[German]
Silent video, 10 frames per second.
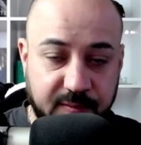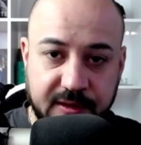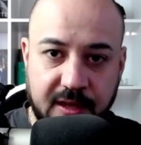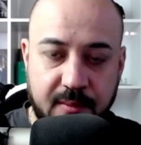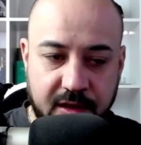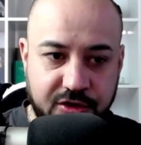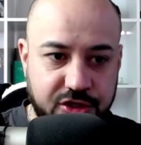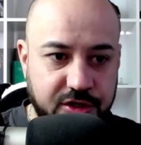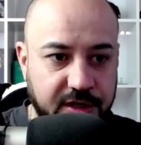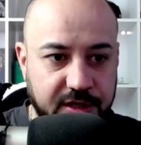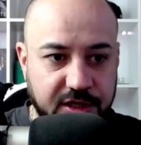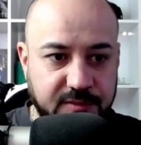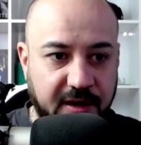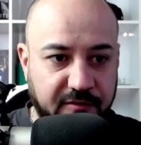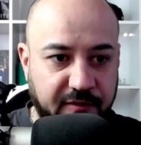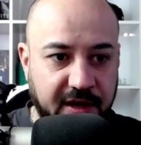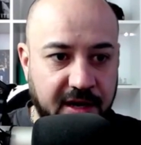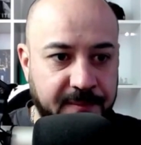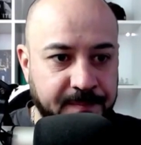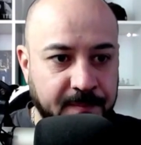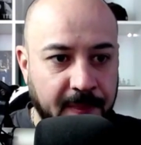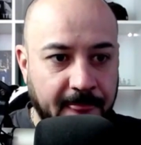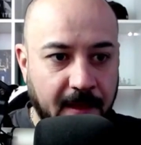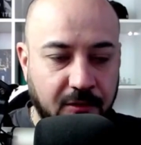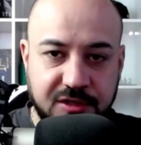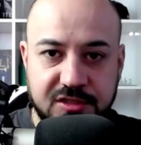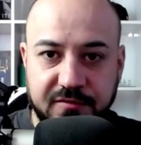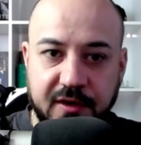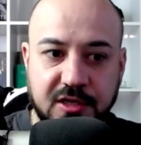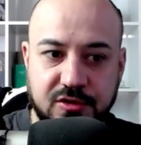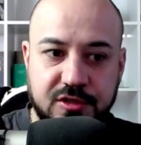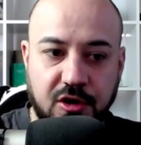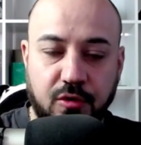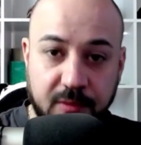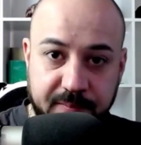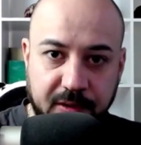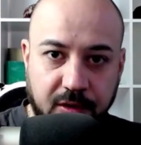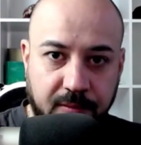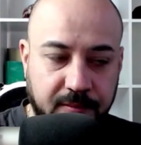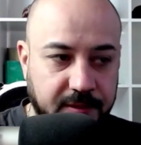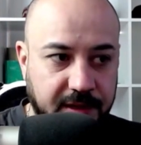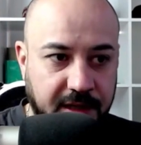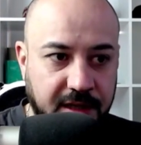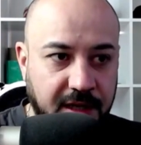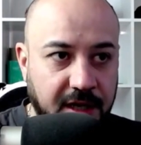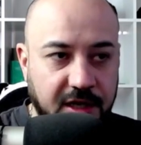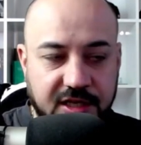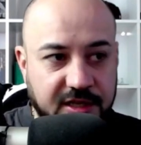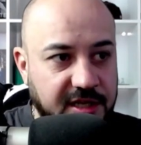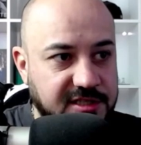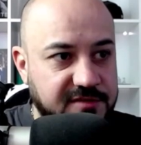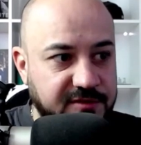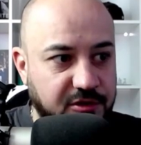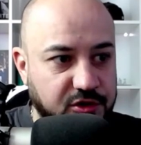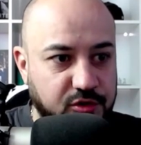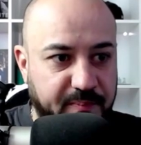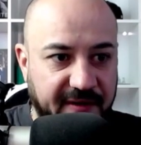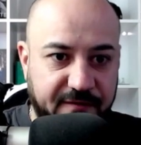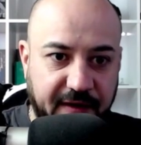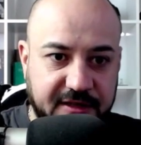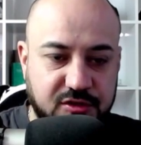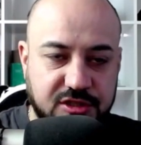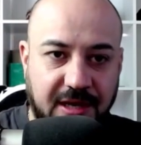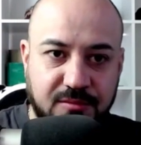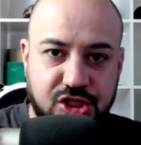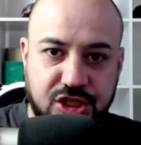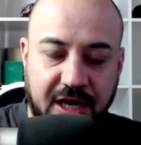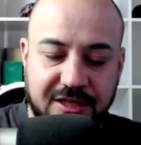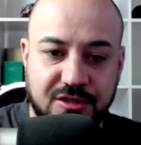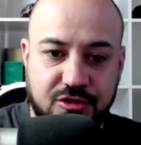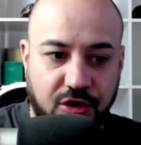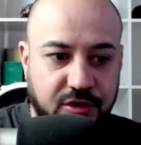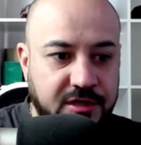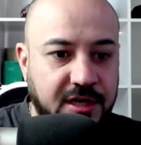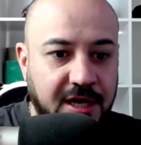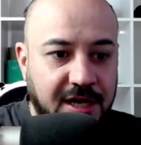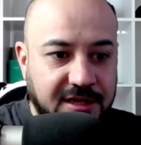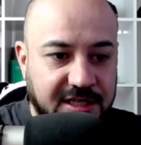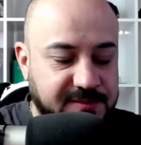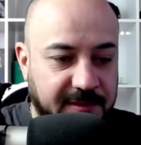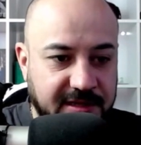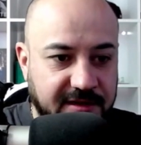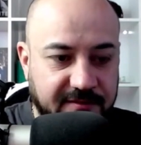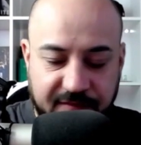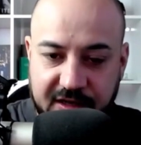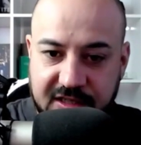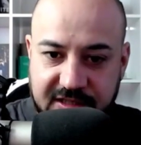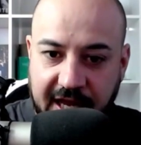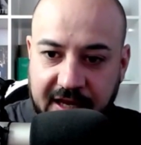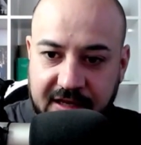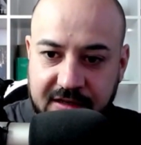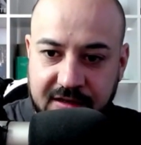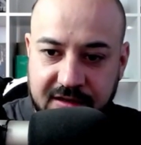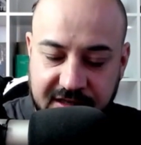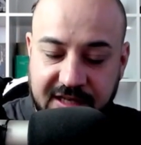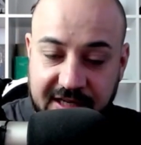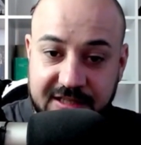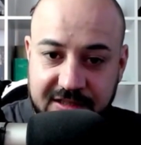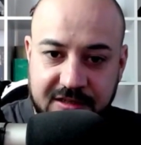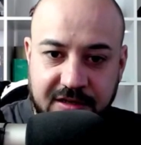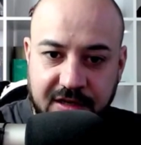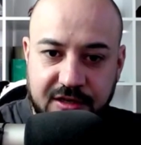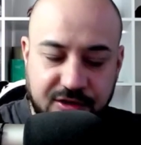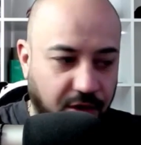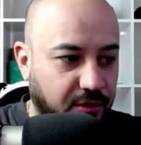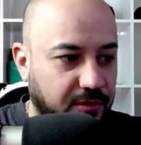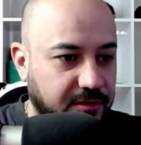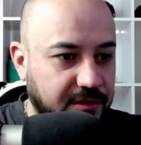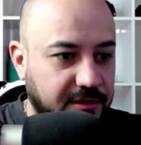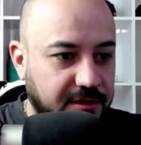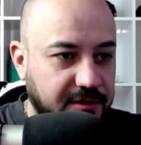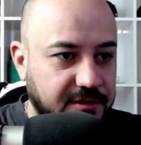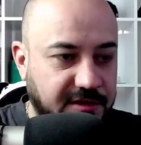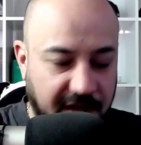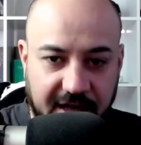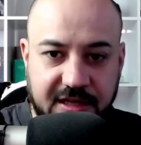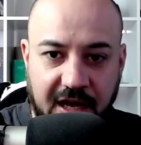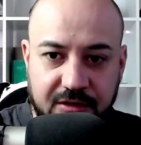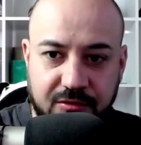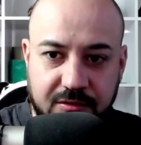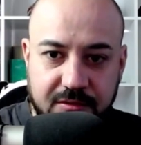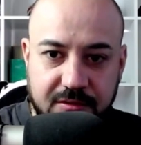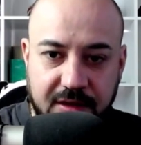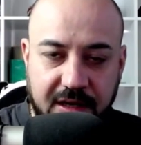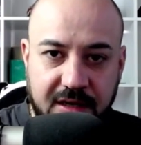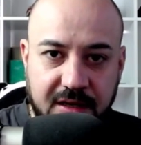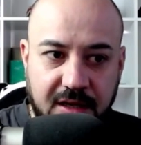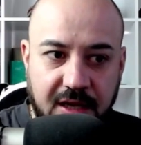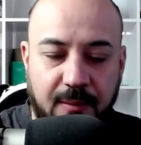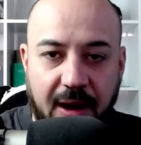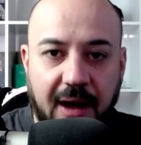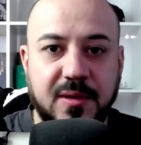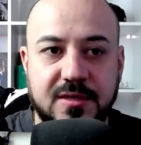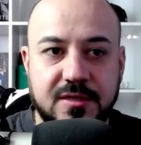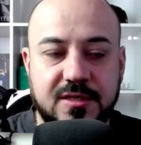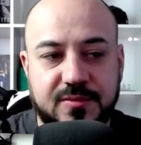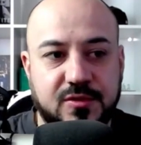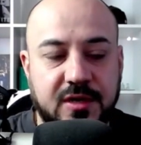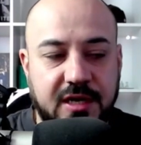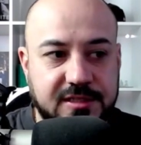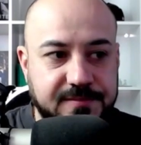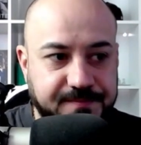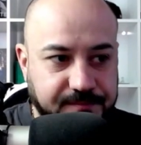bin ein Mensch, ich mache Fehler und diese Fehler sollt ihr auch mitbekommen. Ja? Ich hätte jetzt das Video auch so perfekt zusammenschneiden können, dass man wirklich denken, gedacht hätte, yo, der hat Ahnung. Ja? Aber habe ich nicht, ich habe es so gelassen.